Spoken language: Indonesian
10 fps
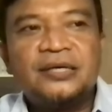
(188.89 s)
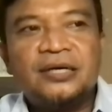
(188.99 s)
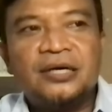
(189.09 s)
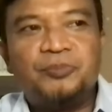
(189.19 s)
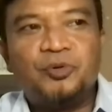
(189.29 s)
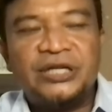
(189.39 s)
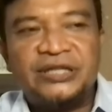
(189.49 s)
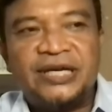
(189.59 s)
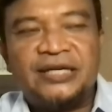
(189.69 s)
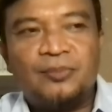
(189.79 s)
uh,
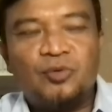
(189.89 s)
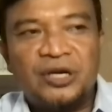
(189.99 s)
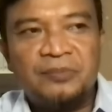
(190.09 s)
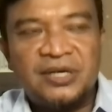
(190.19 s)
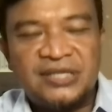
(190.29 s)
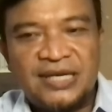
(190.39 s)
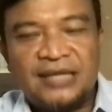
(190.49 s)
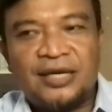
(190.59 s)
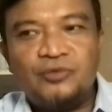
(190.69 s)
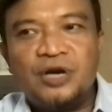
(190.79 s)
politik dan mungkin
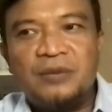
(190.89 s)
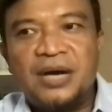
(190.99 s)
bersenjata juga